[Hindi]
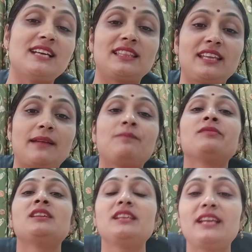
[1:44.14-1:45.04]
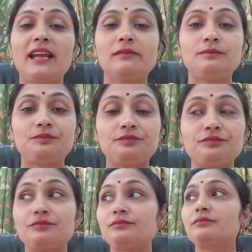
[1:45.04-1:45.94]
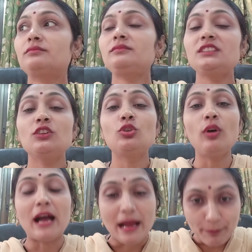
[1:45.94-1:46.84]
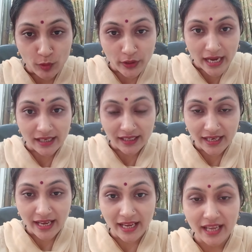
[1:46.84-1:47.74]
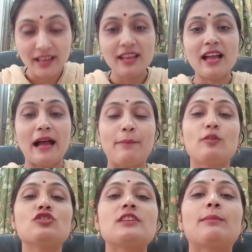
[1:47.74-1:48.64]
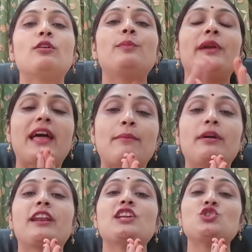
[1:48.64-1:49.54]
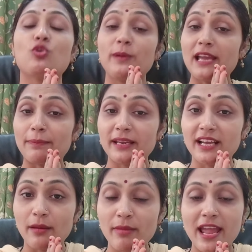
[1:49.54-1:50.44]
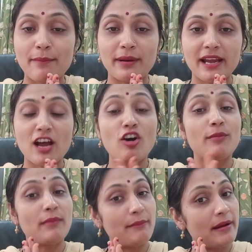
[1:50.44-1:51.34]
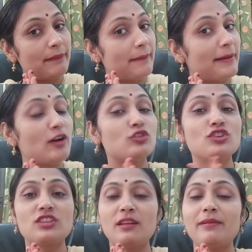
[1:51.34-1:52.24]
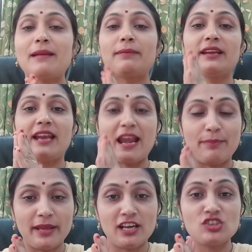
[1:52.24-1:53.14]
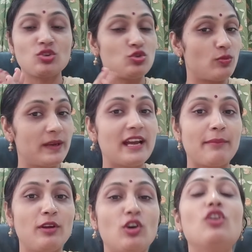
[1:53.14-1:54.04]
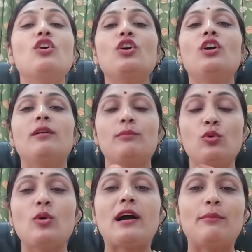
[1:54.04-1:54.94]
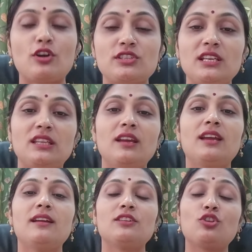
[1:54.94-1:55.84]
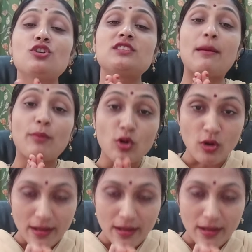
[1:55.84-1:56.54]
जाते हैं ठीक है तो आपको क्या करना है आपको सबको प्रणाम करना है जो भी आपके घर में आए बड़ा और मम्मा पापा हो जितने भी आपके ग्रैंड पेरेंट्स हो जो भी घर में हो बुआ मौसी तो सबको